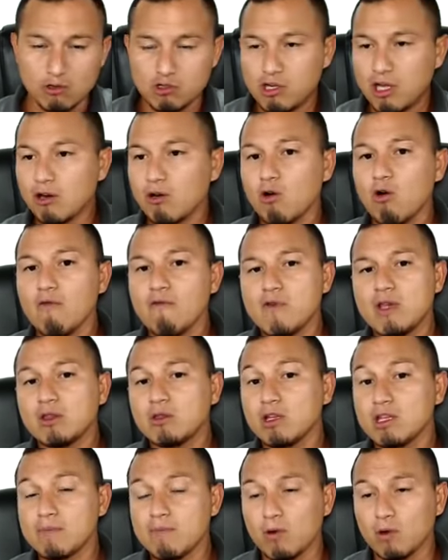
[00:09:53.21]
Cioè, ero
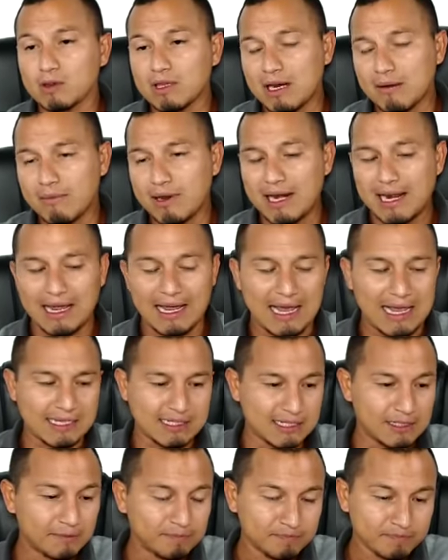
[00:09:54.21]
convinto di portarmela a casa.